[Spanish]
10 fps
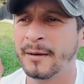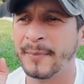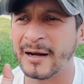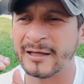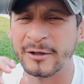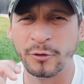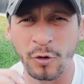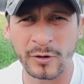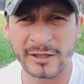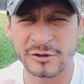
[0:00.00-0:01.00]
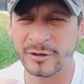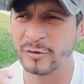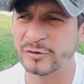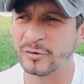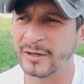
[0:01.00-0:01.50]
para que no ocasione
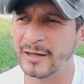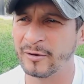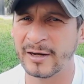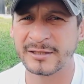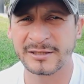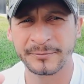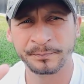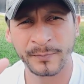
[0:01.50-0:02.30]
nuestro ganado de leche